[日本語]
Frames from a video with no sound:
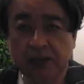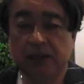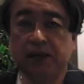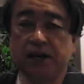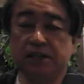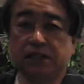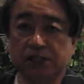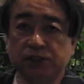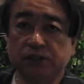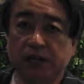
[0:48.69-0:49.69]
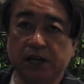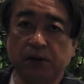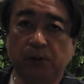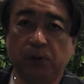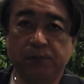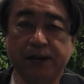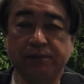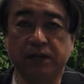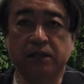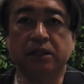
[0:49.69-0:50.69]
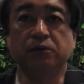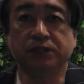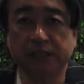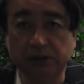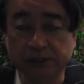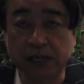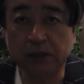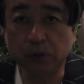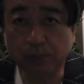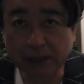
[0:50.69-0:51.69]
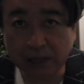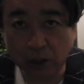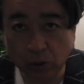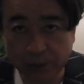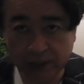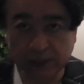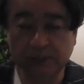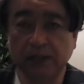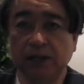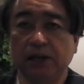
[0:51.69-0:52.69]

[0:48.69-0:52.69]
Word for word: えー、左中間へのホームランで1点を失う先頭バッターホームランです、